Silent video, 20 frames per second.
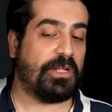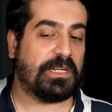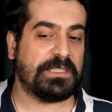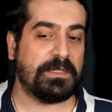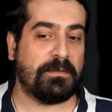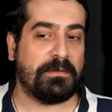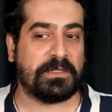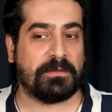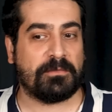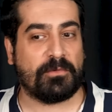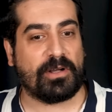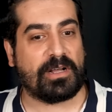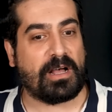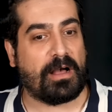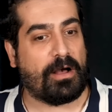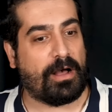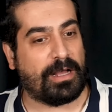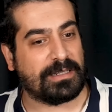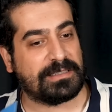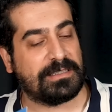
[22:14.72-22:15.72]
olarak demedim.
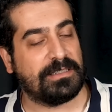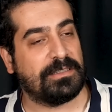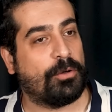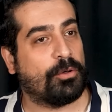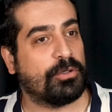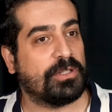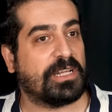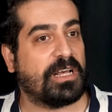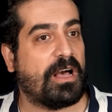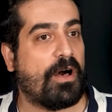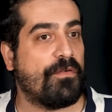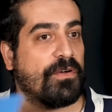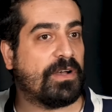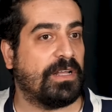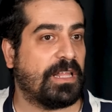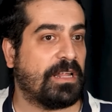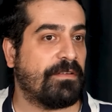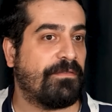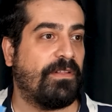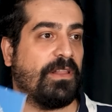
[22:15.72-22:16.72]
Asıl orada
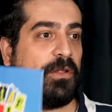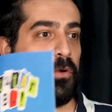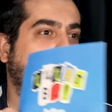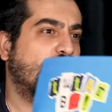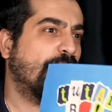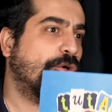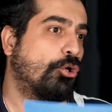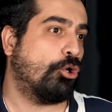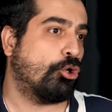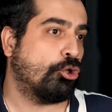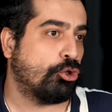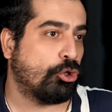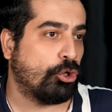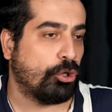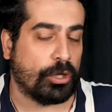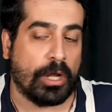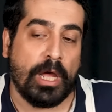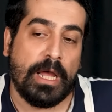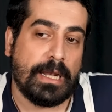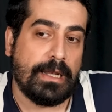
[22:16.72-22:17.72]
kavgalar falan orada görünür
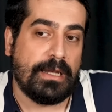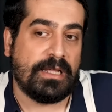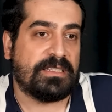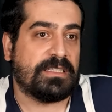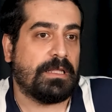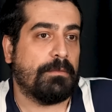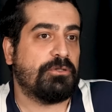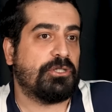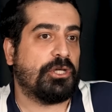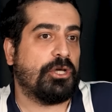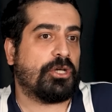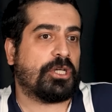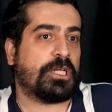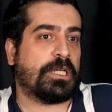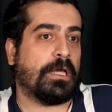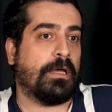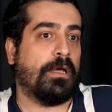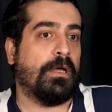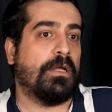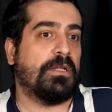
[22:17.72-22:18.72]
olur. Ligde bir şey yok
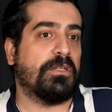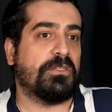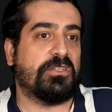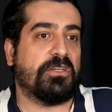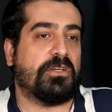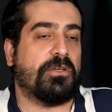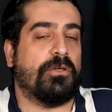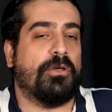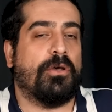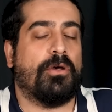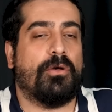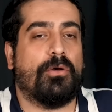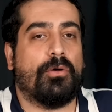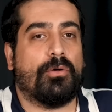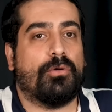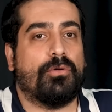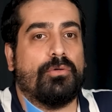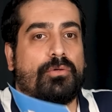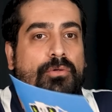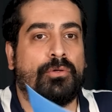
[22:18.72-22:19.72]
ki. Çıkıyor,
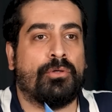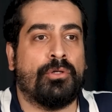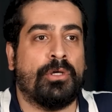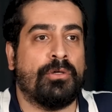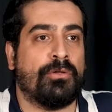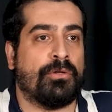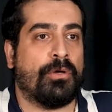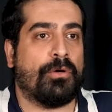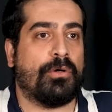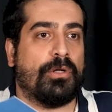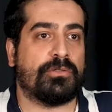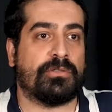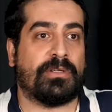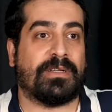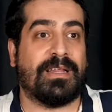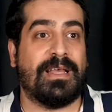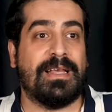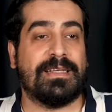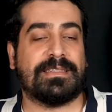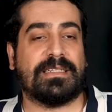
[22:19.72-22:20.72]
yürüyor yürüyor gol
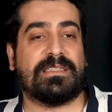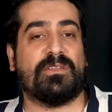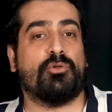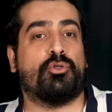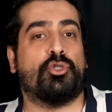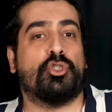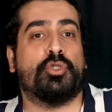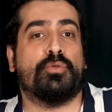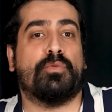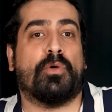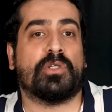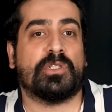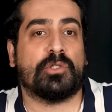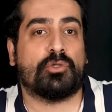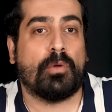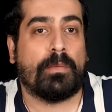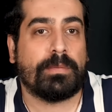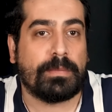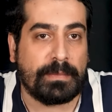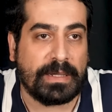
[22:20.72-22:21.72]
atıyorlar. Zaten 3. bölgede
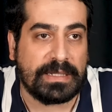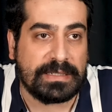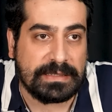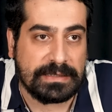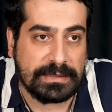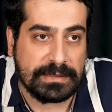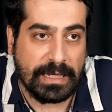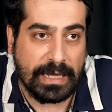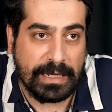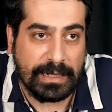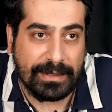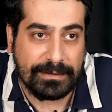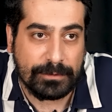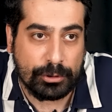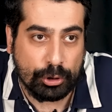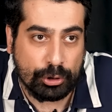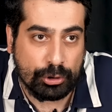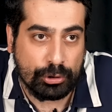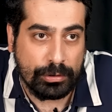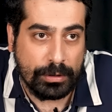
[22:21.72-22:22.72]
topu Messi'nin ayağına
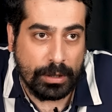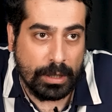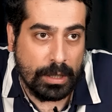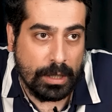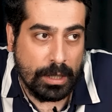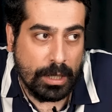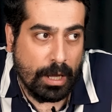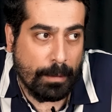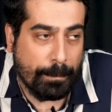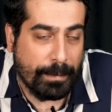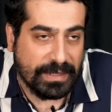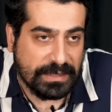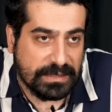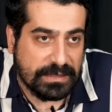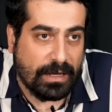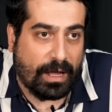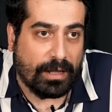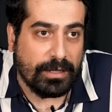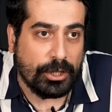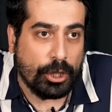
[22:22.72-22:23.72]
atıyorsun.
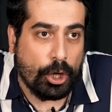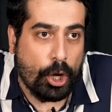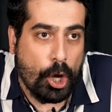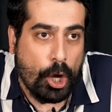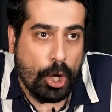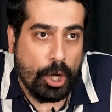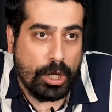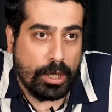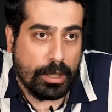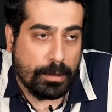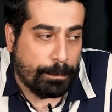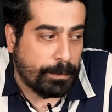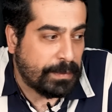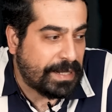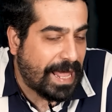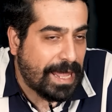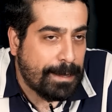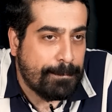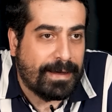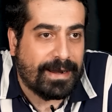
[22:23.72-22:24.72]
Messi alıyor,
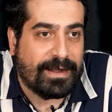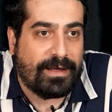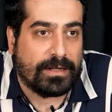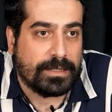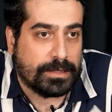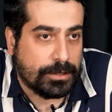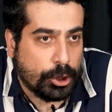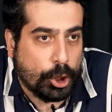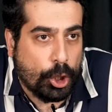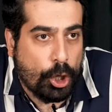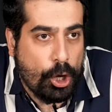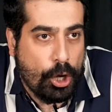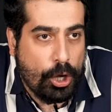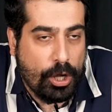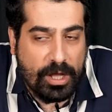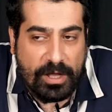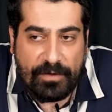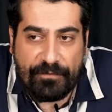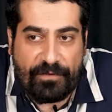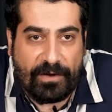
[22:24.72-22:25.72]
Neymar'a atıyor
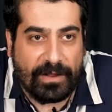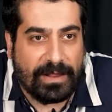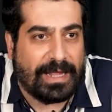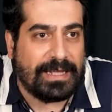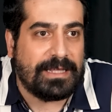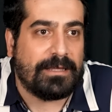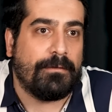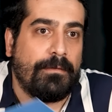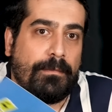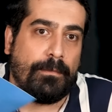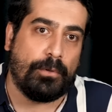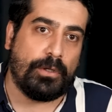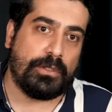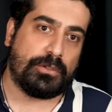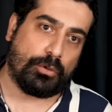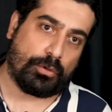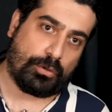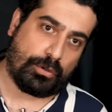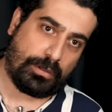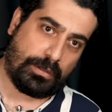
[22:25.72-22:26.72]
falan gibi böyle
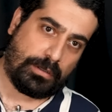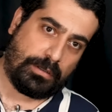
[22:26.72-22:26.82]
çok